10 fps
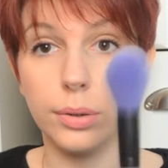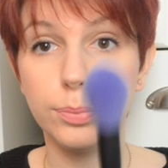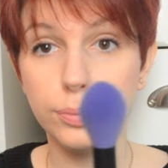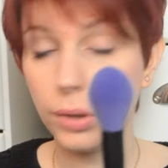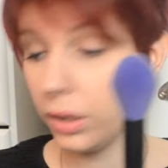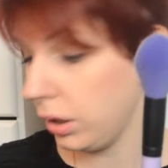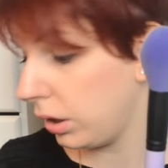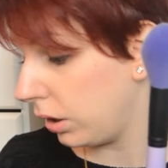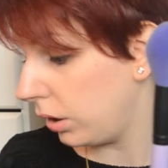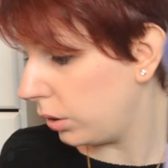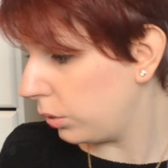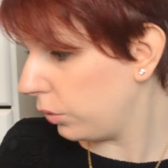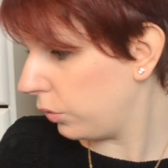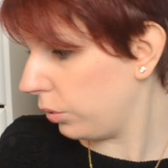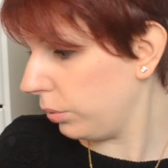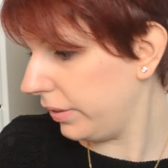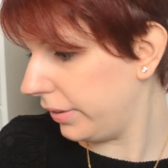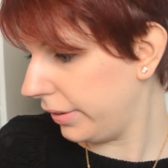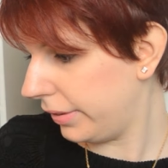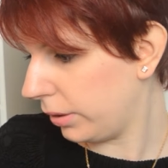poudre. Donc
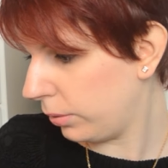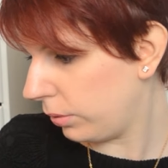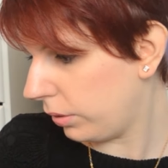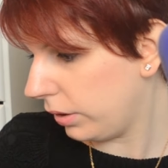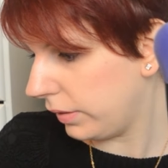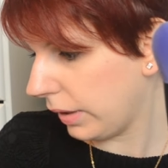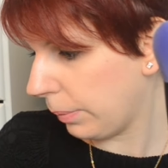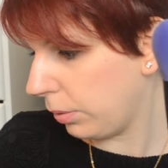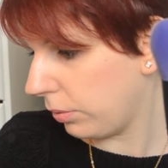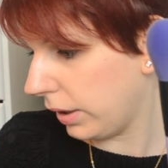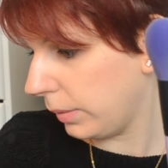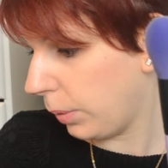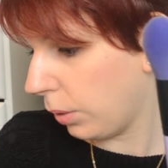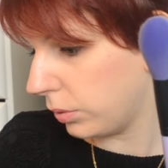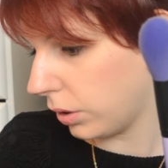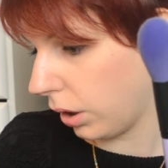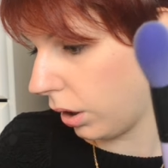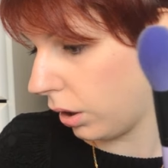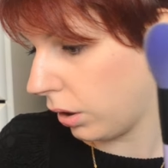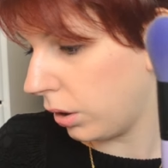celui-ci, c'est le Tap Red Powder.
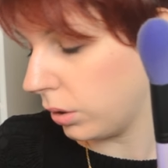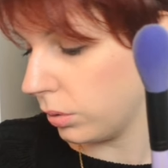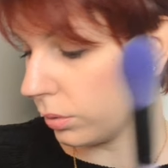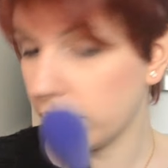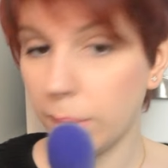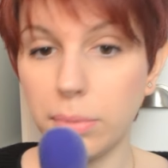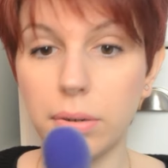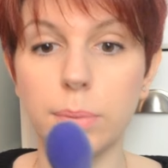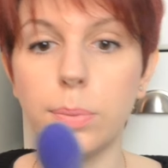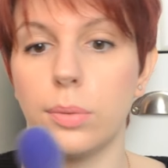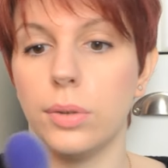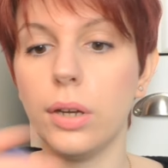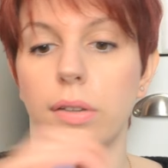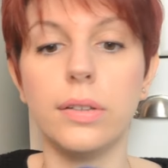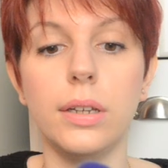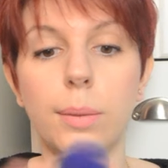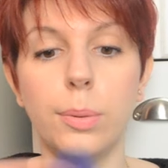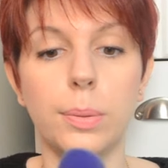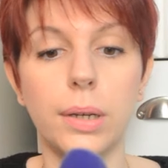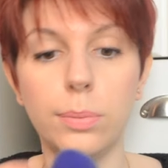Donc Tupperware powder, c'est à
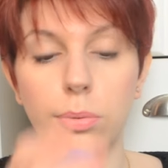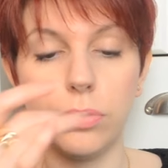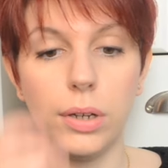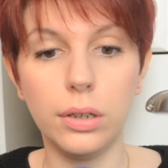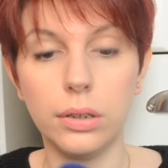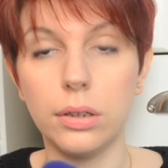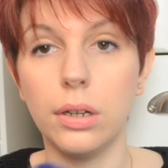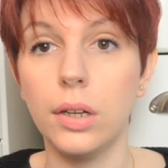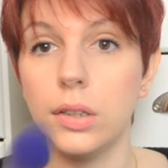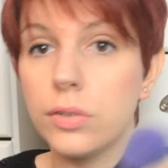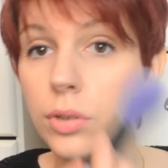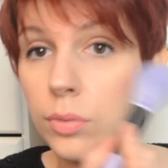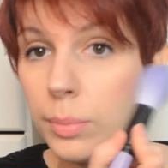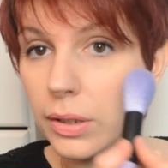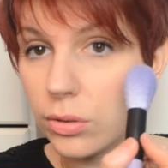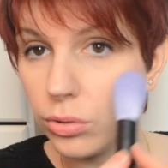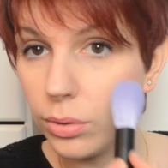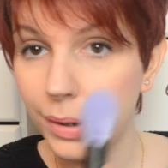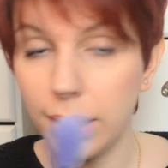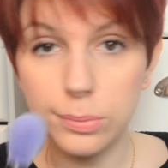peu près pour faire Si on veut mettre
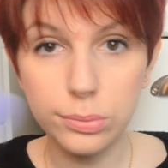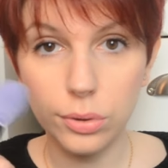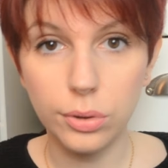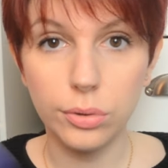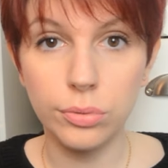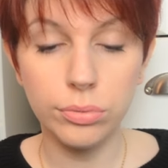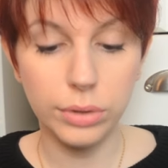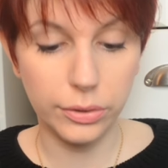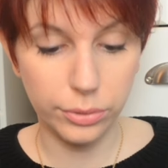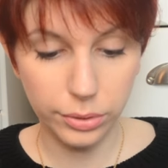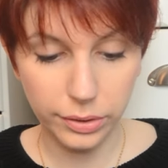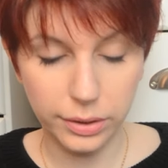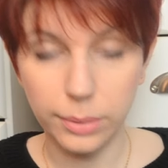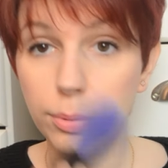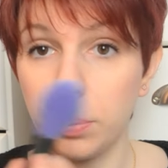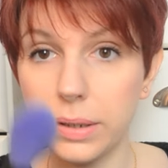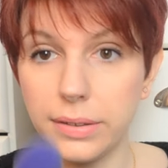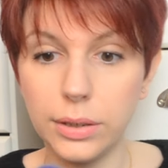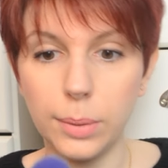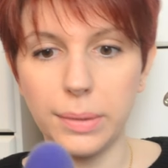justement la poudre euh, sous les yeux, c'est plus
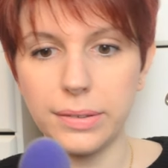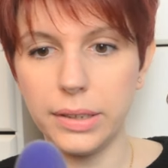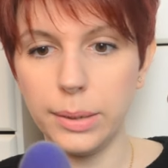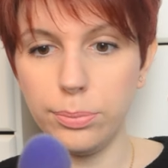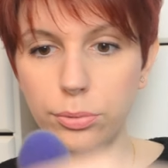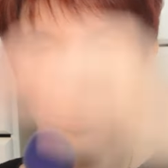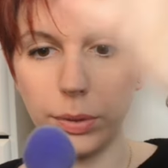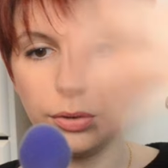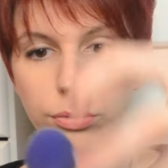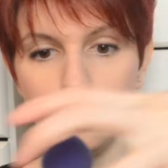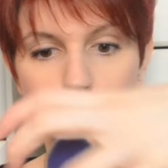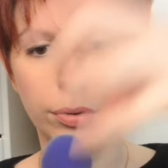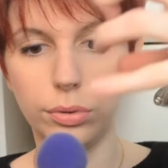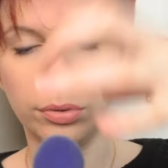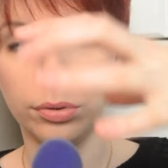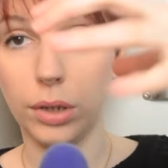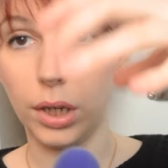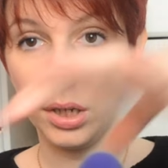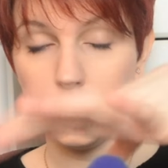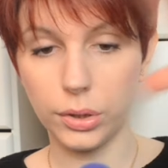pratique parce qu'il est plus pointu que
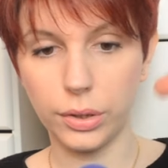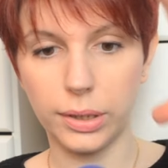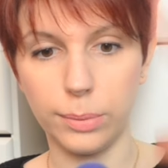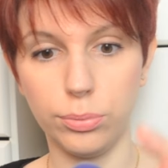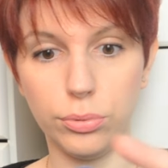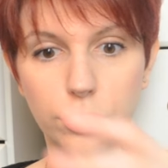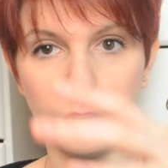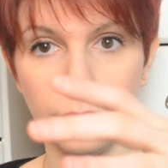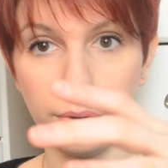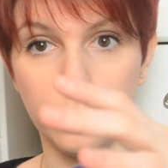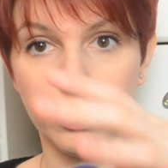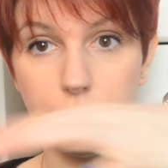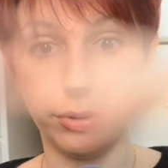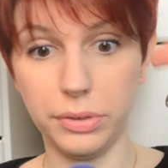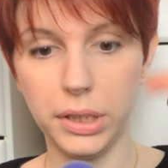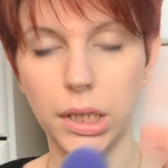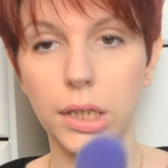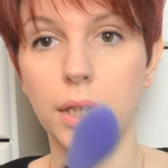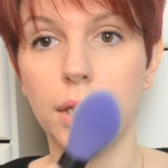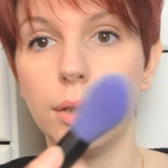l'autre qui est plus euh, fluffy.
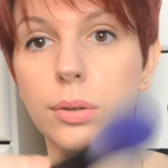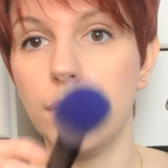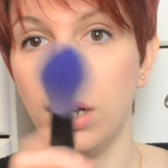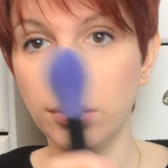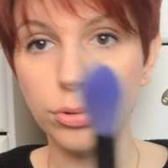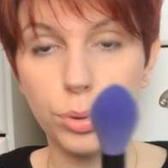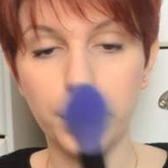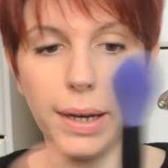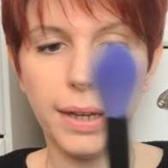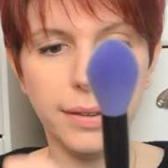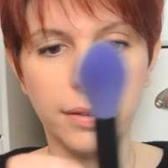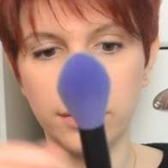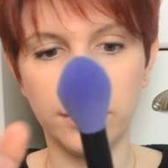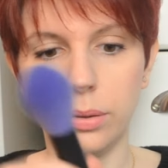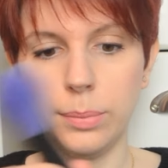Donc voilà, toujours pareil, euh, c'est le